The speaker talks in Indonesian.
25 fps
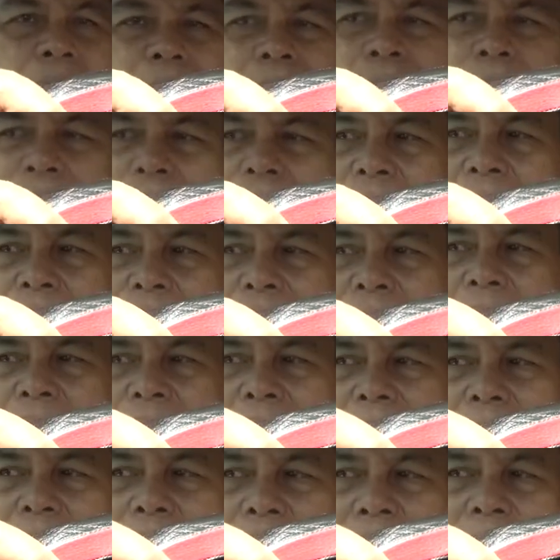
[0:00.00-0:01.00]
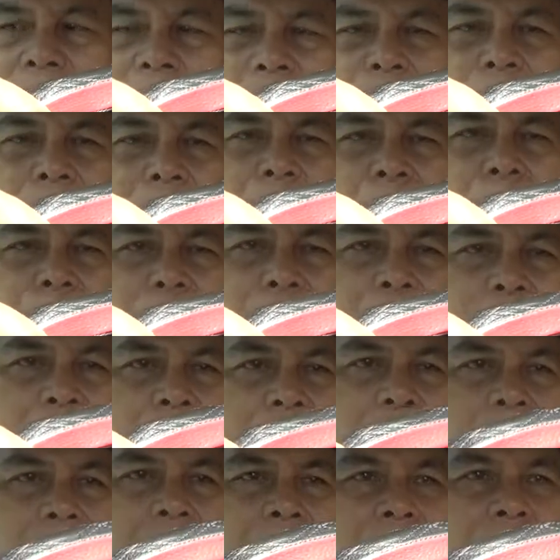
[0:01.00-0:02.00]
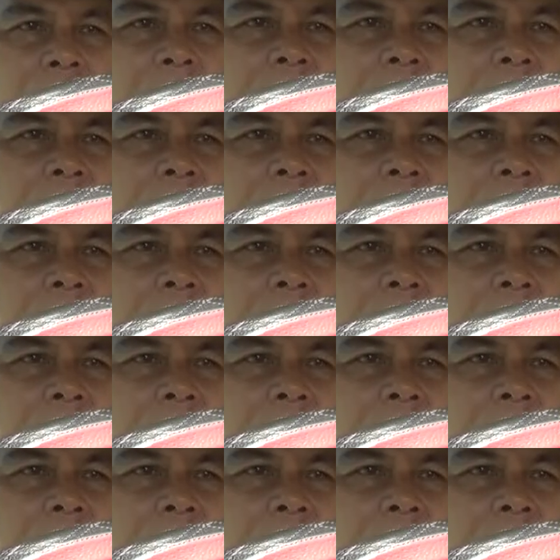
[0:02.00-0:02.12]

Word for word: kepada